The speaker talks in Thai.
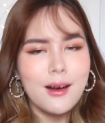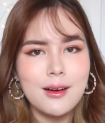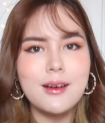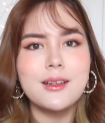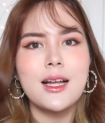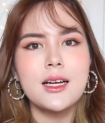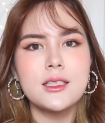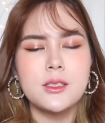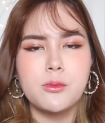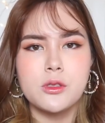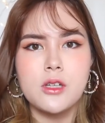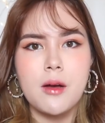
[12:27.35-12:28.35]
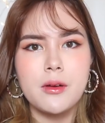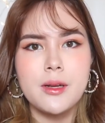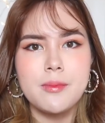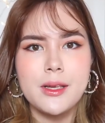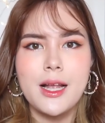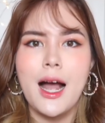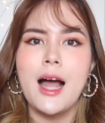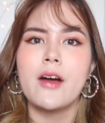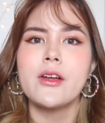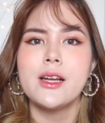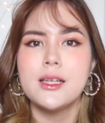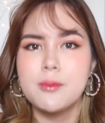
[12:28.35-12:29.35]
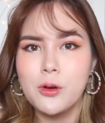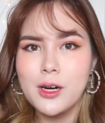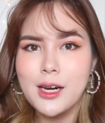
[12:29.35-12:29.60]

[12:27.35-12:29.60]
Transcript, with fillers: เออถ้าเกิดสมมติชอบคลิปนี้นะคะก็อย่าลืมก